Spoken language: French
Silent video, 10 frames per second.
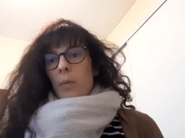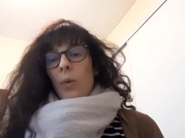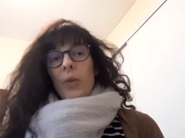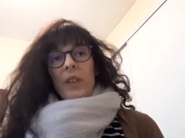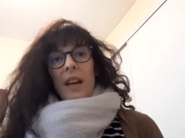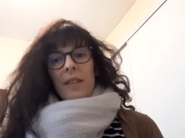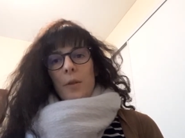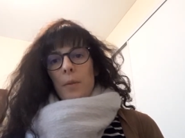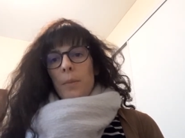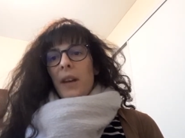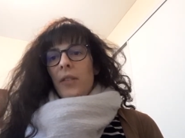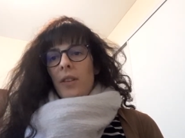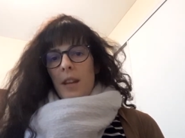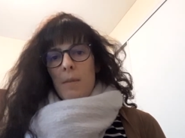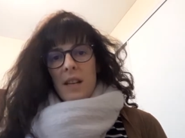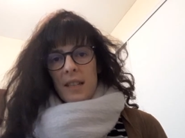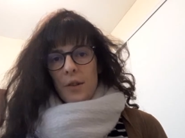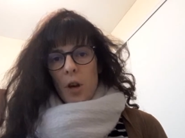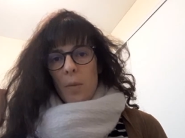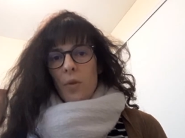Bon, certes, personne n'aime les
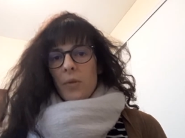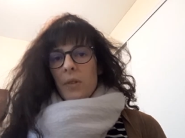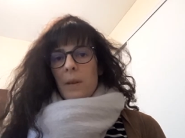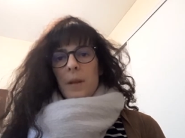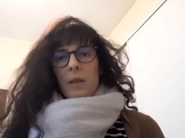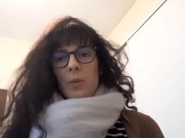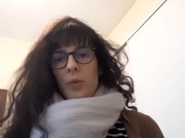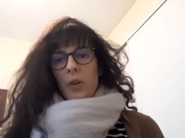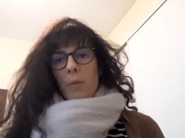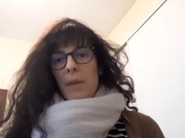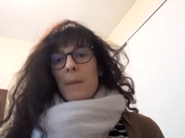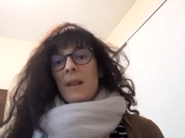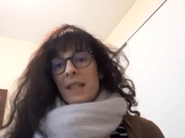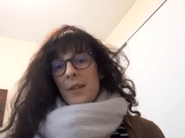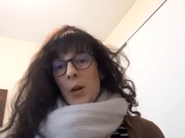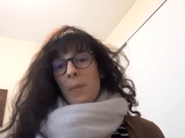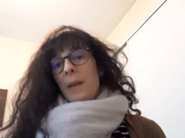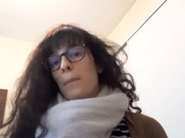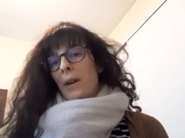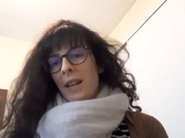snobs, on en est bien conscient, même les snobs
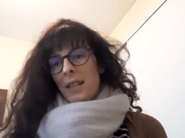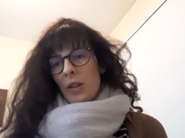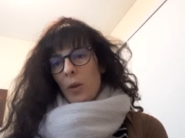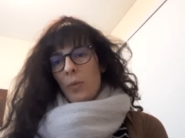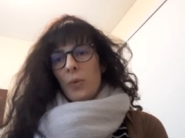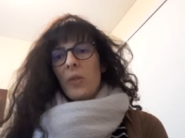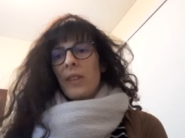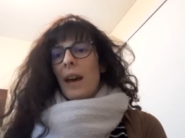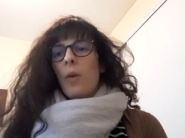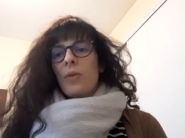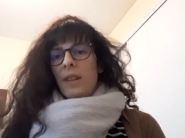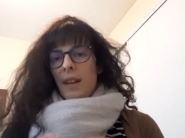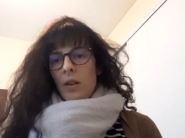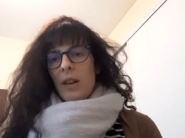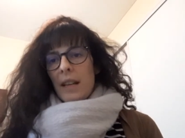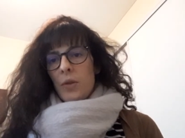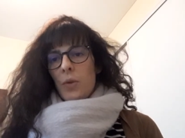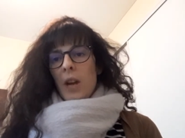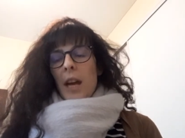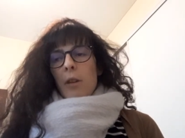n'aiment pas les snobs, donc ça, on est d'accord
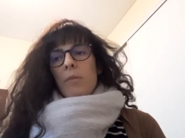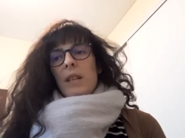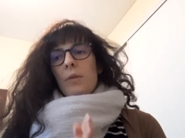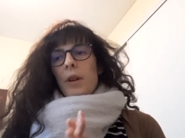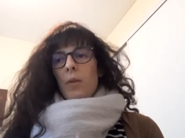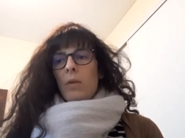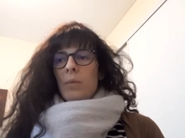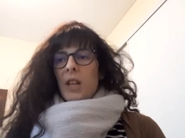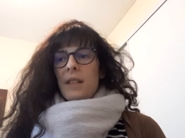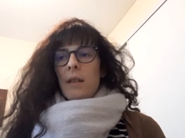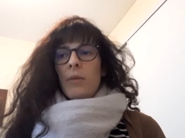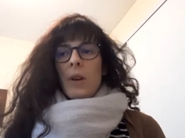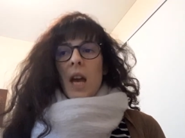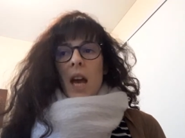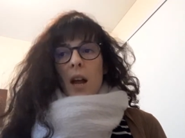là-dessus. Mais soyons objectifs.